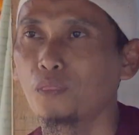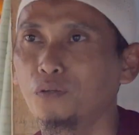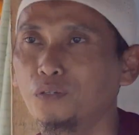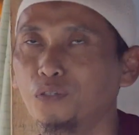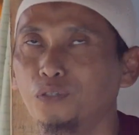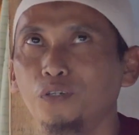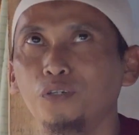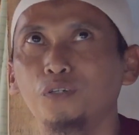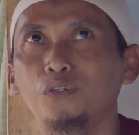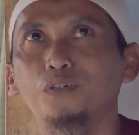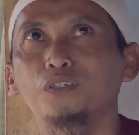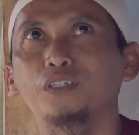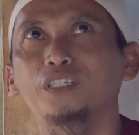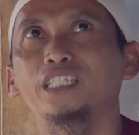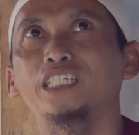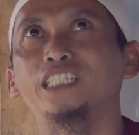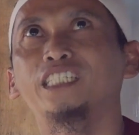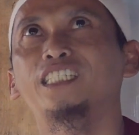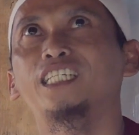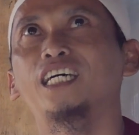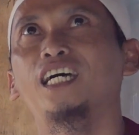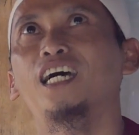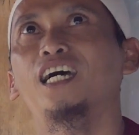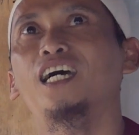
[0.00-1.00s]
dulu
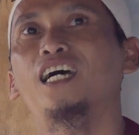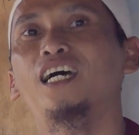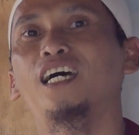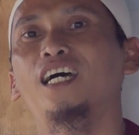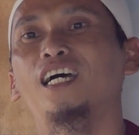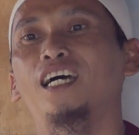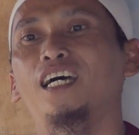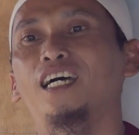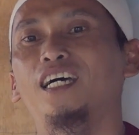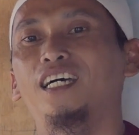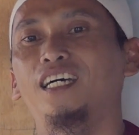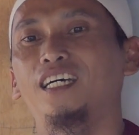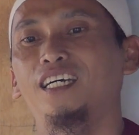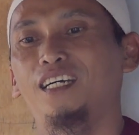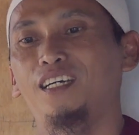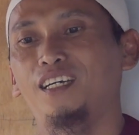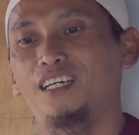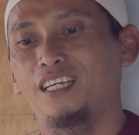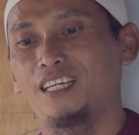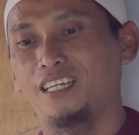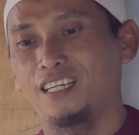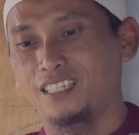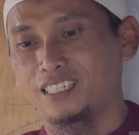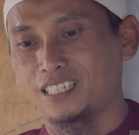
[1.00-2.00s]
kita
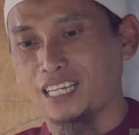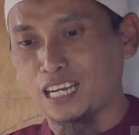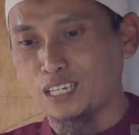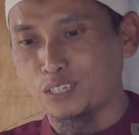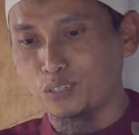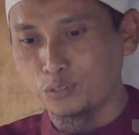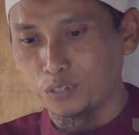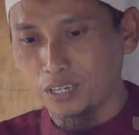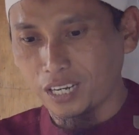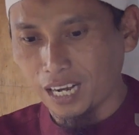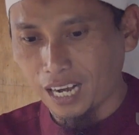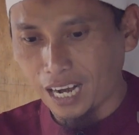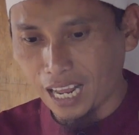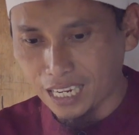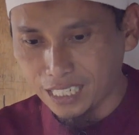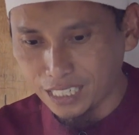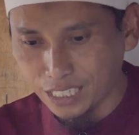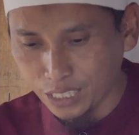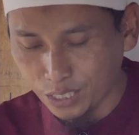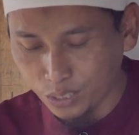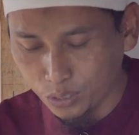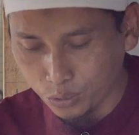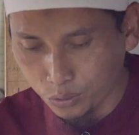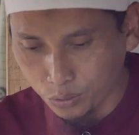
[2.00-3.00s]
satu
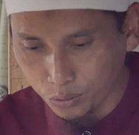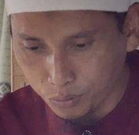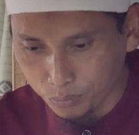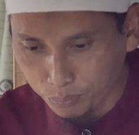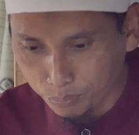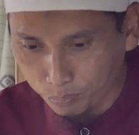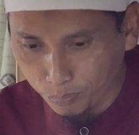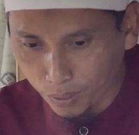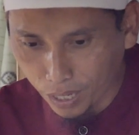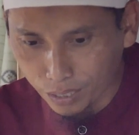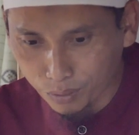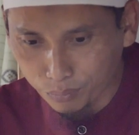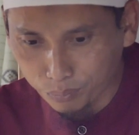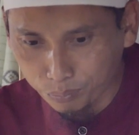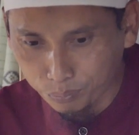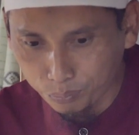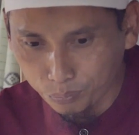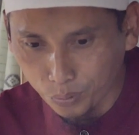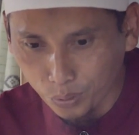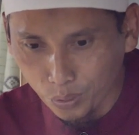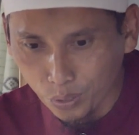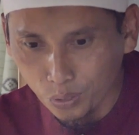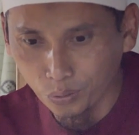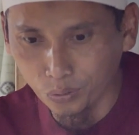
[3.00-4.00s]
kelas itu 40
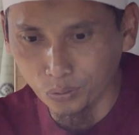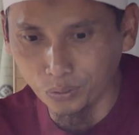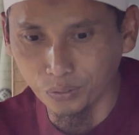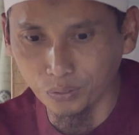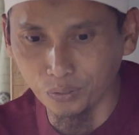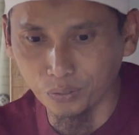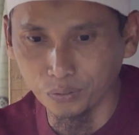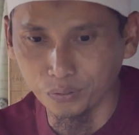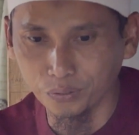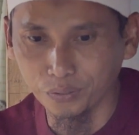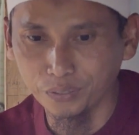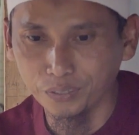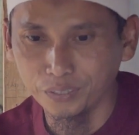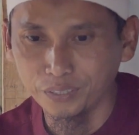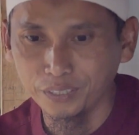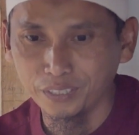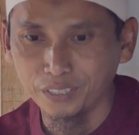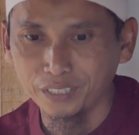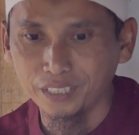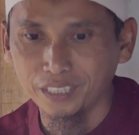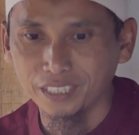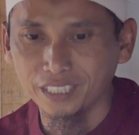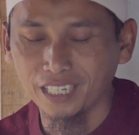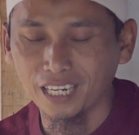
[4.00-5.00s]
dulu
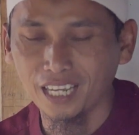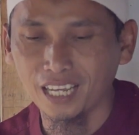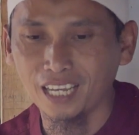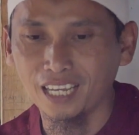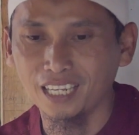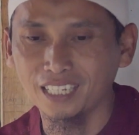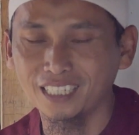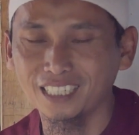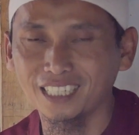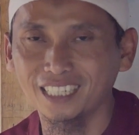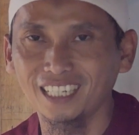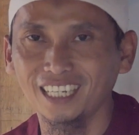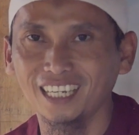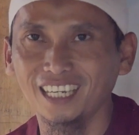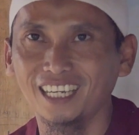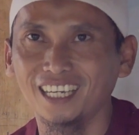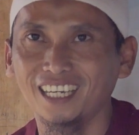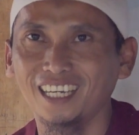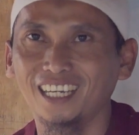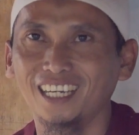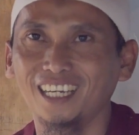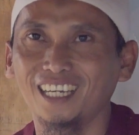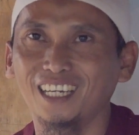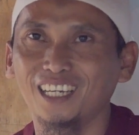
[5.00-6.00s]
Nah,
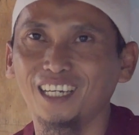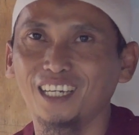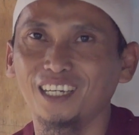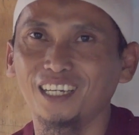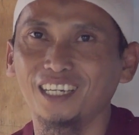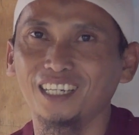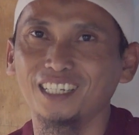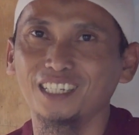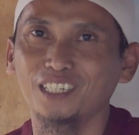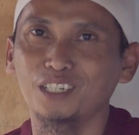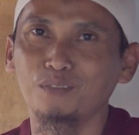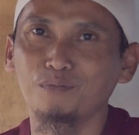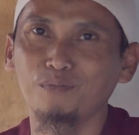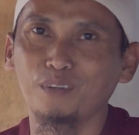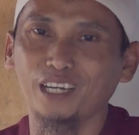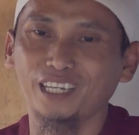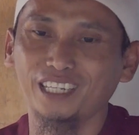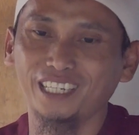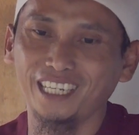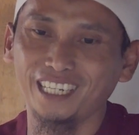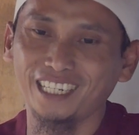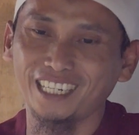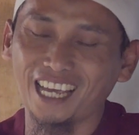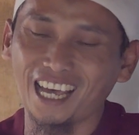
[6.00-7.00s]
uh,
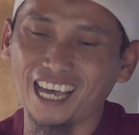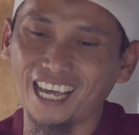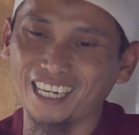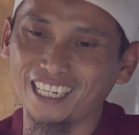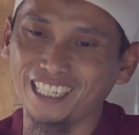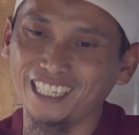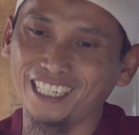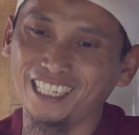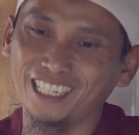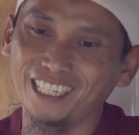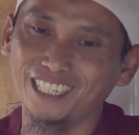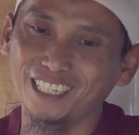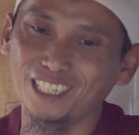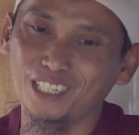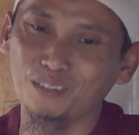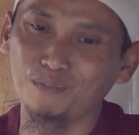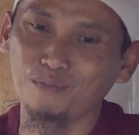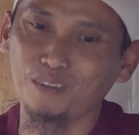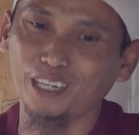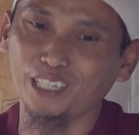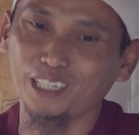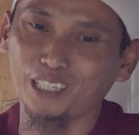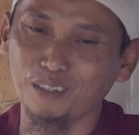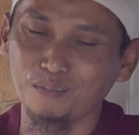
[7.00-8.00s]
semakin hari
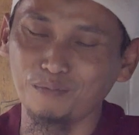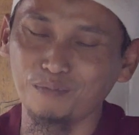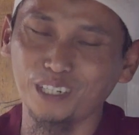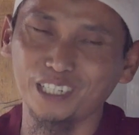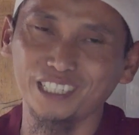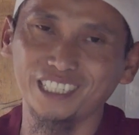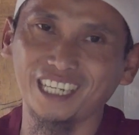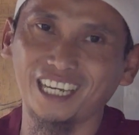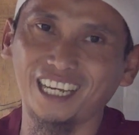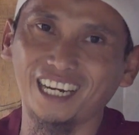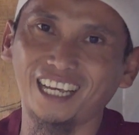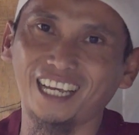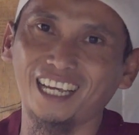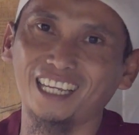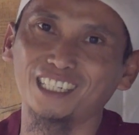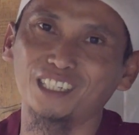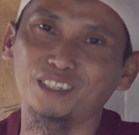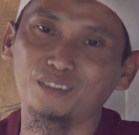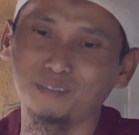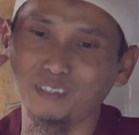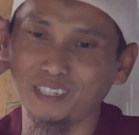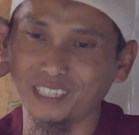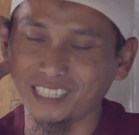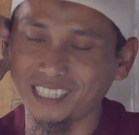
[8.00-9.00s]
semakin berjalan,
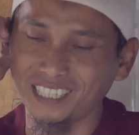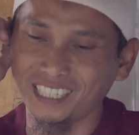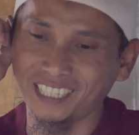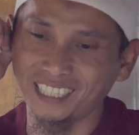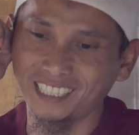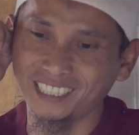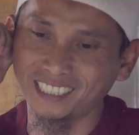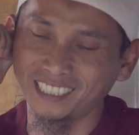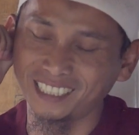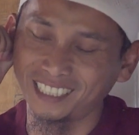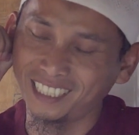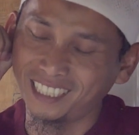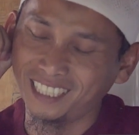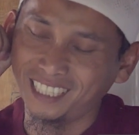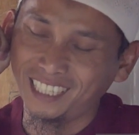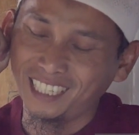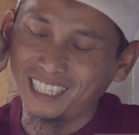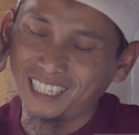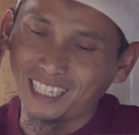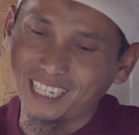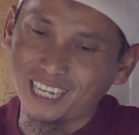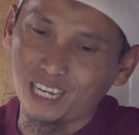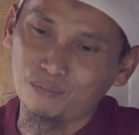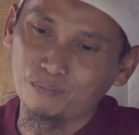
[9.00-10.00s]
semakin
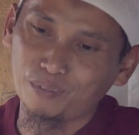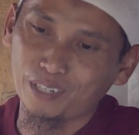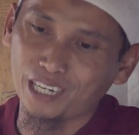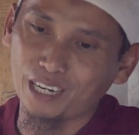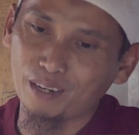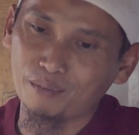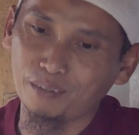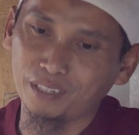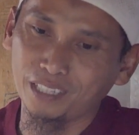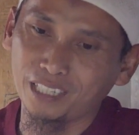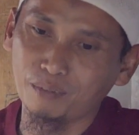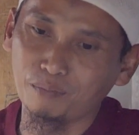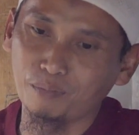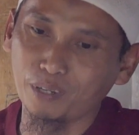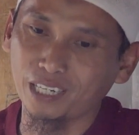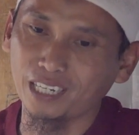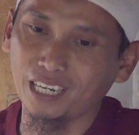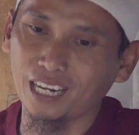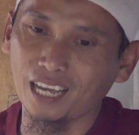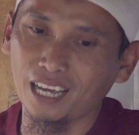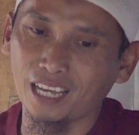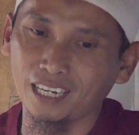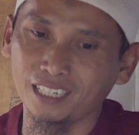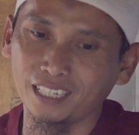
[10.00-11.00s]
apa namanya
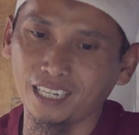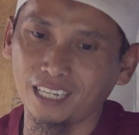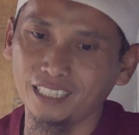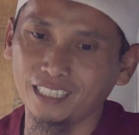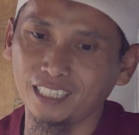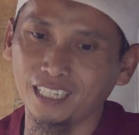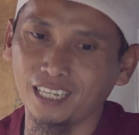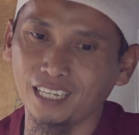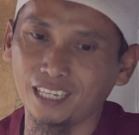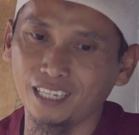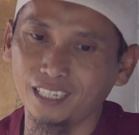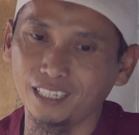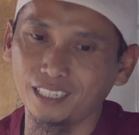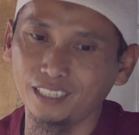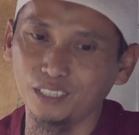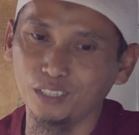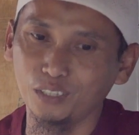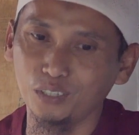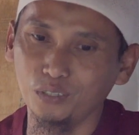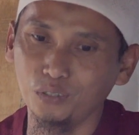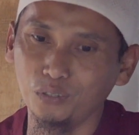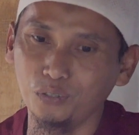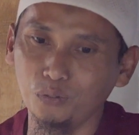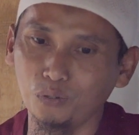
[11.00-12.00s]
bertahan hanya
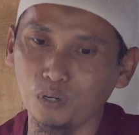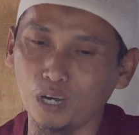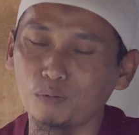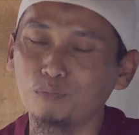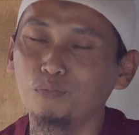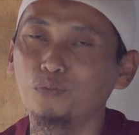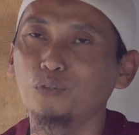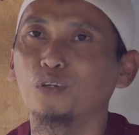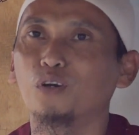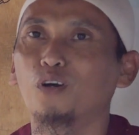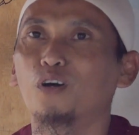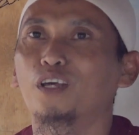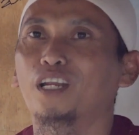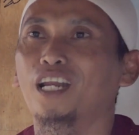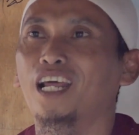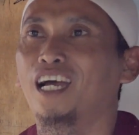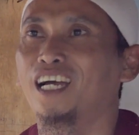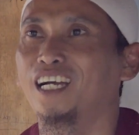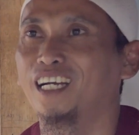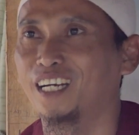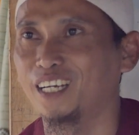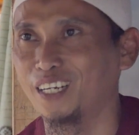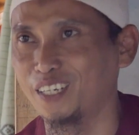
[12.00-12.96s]
20 orang